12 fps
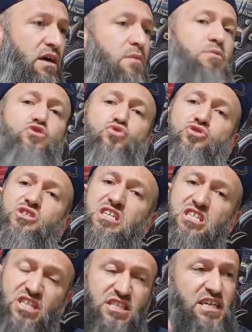Biz o içkiyi
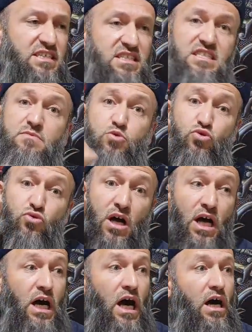içeceğiz. Siz bunu
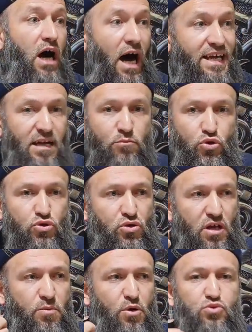aynen bunu
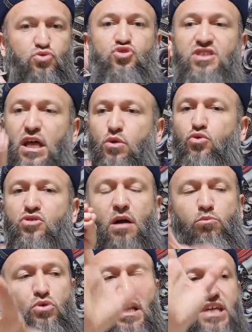diyorlar biliyor musun? Sen onu
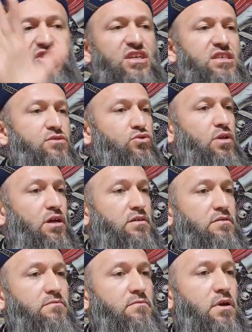kabulleneceksin diyorlar.
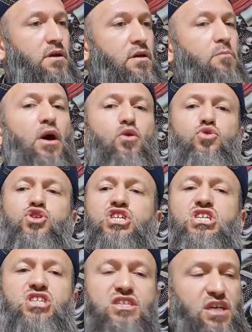Ben o içkiyi
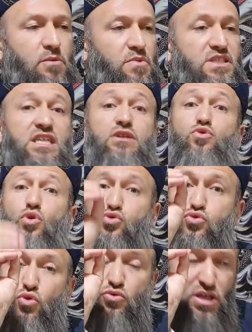içeceğim. Senin
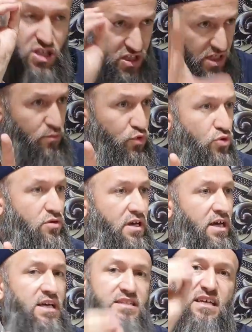gözünün önünde içeceğim diyor.
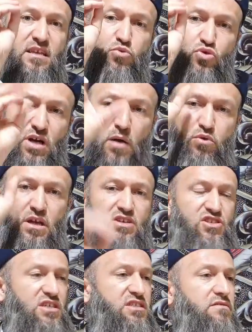Sen de bunu
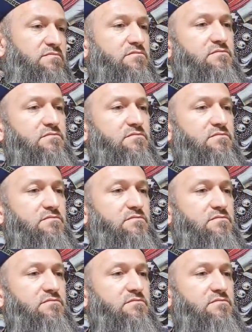kabulleneceksin.